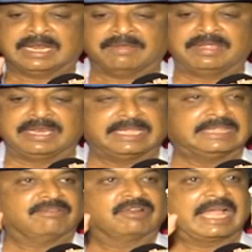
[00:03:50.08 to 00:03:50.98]
నవీన్కి
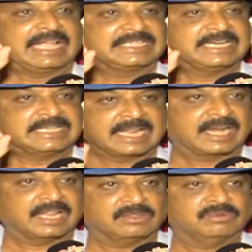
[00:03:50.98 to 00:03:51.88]
ఇంతవరకు యాక్సిడెంట్
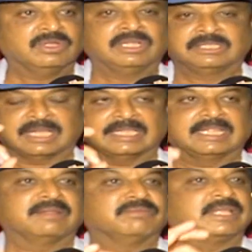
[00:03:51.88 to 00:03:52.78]
జరగలేదు
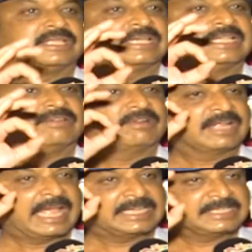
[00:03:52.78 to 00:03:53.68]
సాయిధరన్ తేజీకి
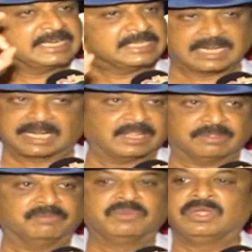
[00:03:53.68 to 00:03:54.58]
ఇంతవరకు యాక్సిడెంట్
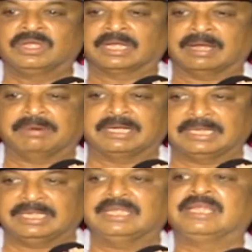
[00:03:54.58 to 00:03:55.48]
జరగలేదు
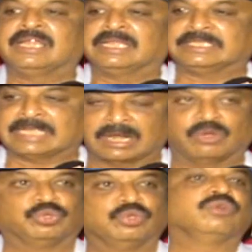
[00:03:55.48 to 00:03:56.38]
కాబట్టి
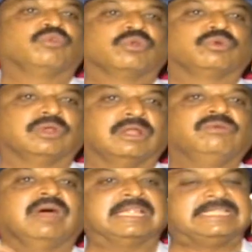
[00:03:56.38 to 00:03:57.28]
అని
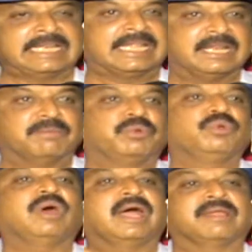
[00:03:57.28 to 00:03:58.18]
కోరుకున్నాం అది
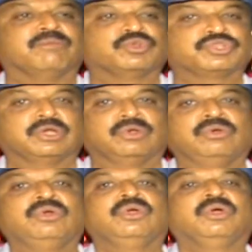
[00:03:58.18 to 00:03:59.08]
జరిగినప్పుడు ఆ
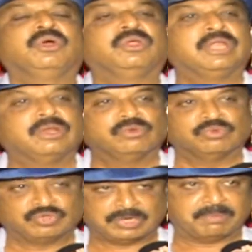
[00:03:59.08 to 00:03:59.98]
ఎమోషన్లు నేను
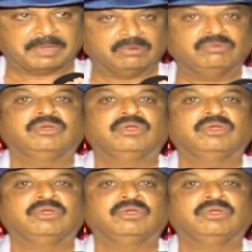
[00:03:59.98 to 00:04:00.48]
చెప్పాను